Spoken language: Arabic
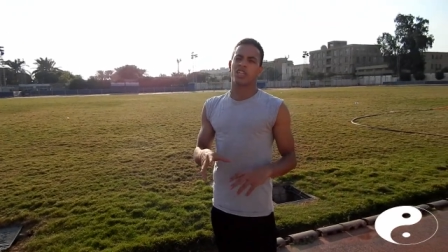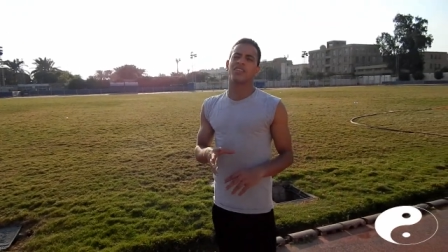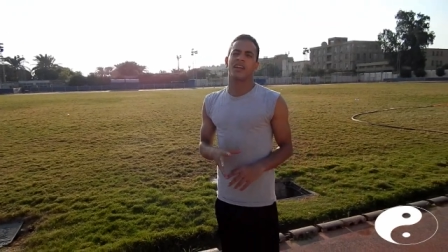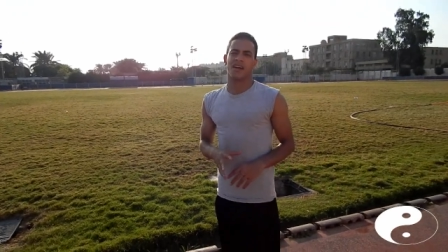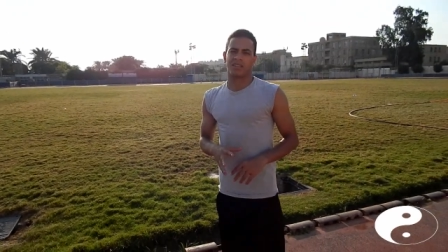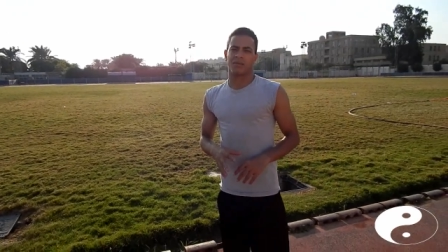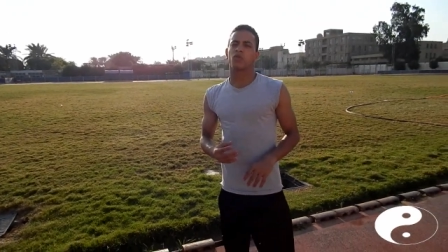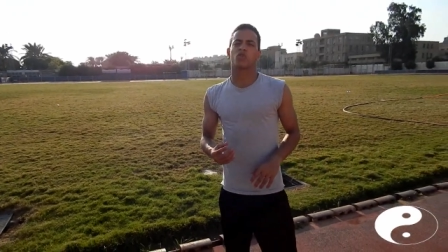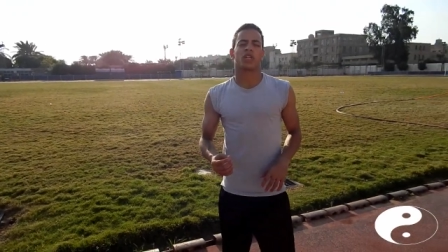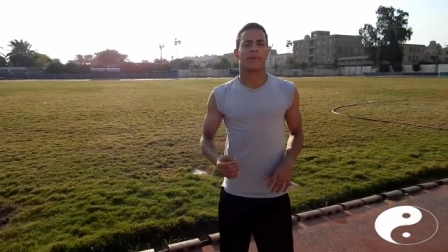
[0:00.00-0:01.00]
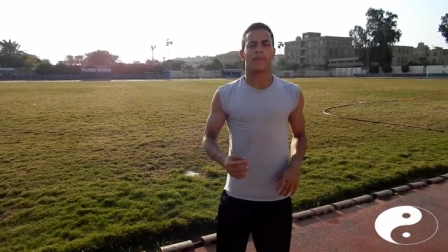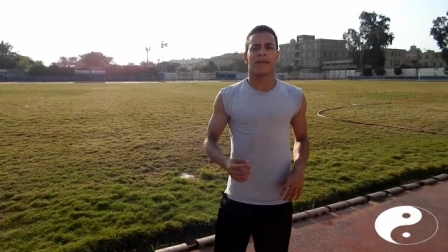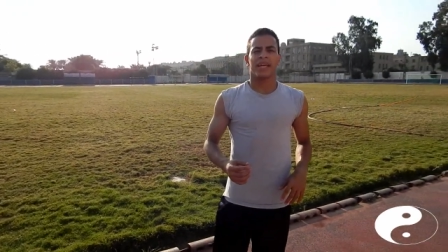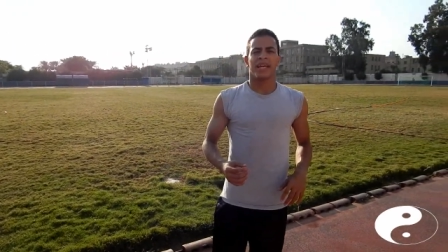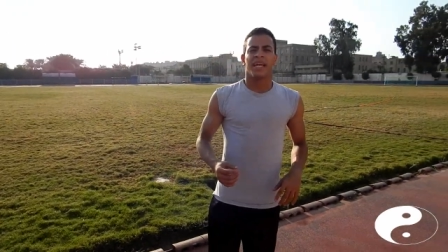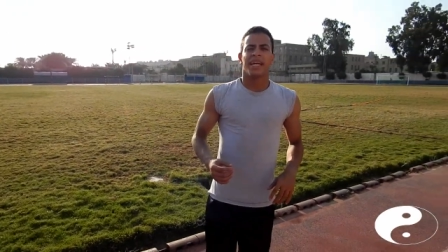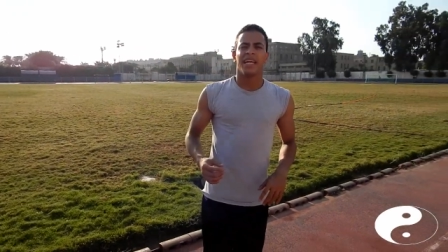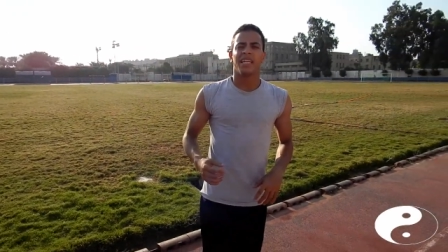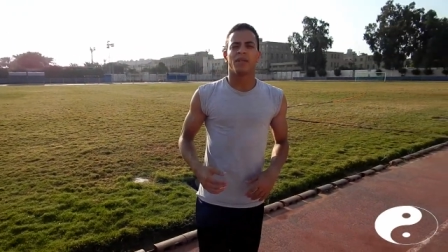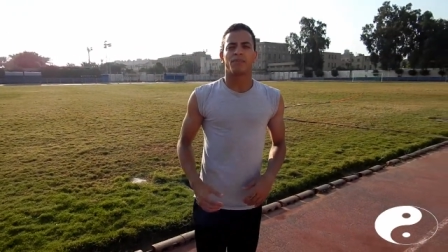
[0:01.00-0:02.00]
والشد العضلي بصوا يا شباب
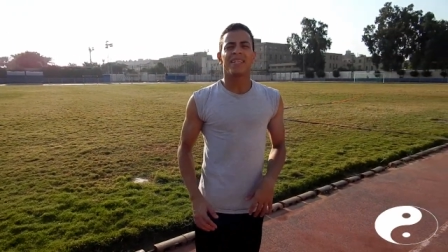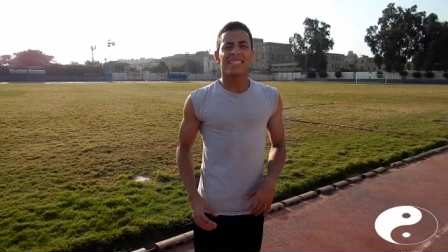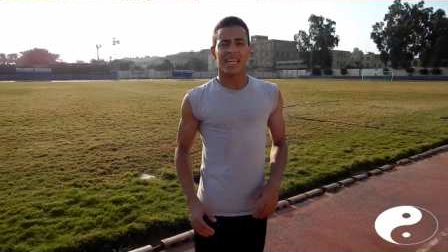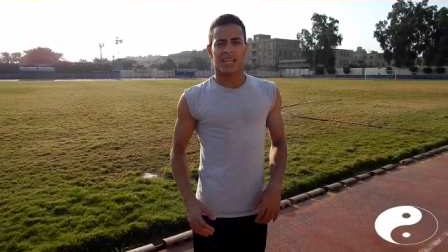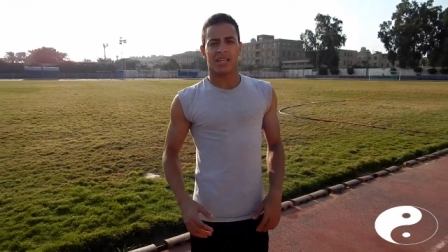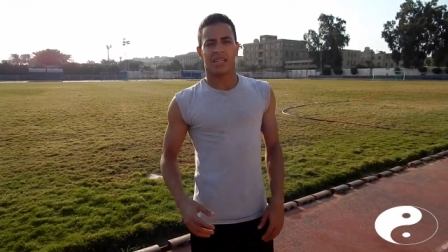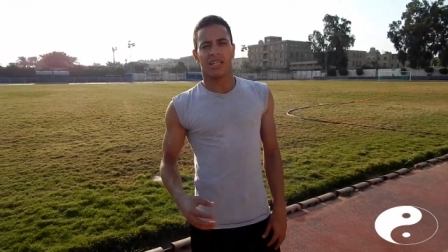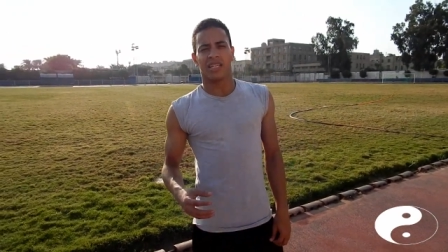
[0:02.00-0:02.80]
اللي بيتمزق